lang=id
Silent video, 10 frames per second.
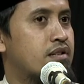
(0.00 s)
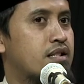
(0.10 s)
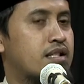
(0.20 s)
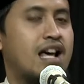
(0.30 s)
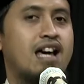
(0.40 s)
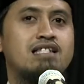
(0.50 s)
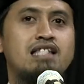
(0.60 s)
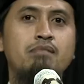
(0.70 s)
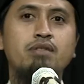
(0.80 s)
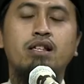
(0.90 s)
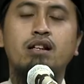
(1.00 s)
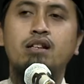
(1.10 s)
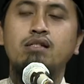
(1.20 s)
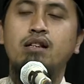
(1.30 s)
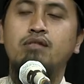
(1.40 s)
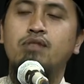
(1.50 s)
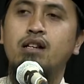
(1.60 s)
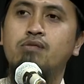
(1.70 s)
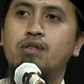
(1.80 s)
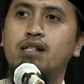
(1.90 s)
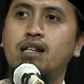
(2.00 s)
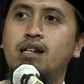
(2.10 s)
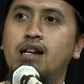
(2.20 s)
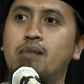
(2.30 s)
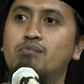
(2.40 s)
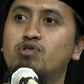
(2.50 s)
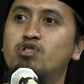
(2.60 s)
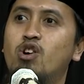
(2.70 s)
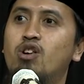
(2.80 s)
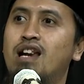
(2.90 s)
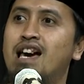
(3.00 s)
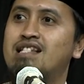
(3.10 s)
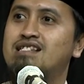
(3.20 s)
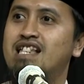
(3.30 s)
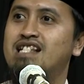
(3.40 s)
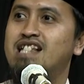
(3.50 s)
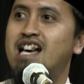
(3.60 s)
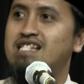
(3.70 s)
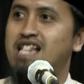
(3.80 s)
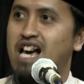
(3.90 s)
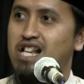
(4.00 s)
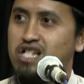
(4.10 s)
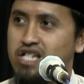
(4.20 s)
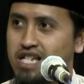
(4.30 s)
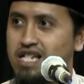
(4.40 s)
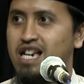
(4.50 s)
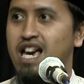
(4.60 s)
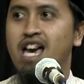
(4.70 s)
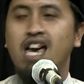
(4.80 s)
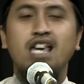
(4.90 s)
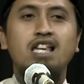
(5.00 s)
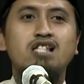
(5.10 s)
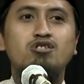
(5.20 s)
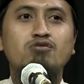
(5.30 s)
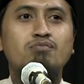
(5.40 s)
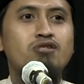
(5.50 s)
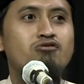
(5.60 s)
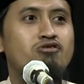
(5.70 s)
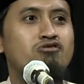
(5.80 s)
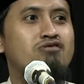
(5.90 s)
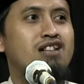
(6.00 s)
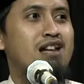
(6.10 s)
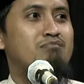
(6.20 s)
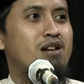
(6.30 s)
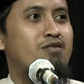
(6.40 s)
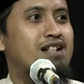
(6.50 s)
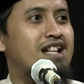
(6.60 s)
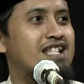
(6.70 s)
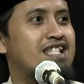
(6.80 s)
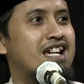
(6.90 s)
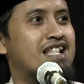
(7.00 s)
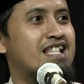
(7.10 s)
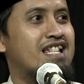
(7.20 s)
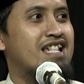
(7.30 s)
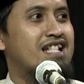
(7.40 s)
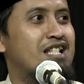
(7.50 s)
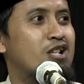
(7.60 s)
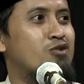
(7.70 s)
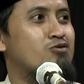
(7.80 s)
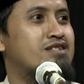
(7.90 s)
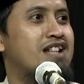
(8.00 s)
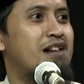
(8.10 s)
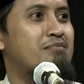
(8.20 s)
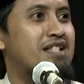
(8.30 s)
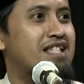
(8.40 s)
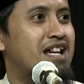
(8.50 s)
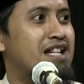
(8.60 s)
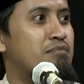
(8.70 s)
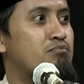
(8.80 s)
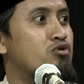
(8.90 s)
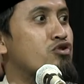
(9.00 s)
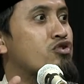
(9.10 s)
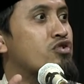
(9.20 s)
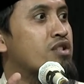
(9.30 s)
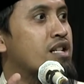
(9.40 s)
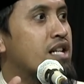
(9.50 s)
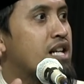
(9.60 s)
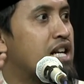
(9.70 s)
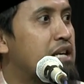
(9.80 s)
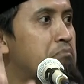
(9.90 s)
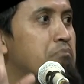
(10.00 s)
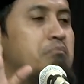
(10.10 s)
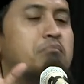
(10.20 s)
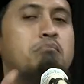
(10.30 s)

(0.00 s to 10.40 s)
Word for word: Saat Nabi Shallallahu Alaihi Wasallam nyolati Najasyi itu menunjukkan bahwa Najasyi ini sudah menjadi Muslim.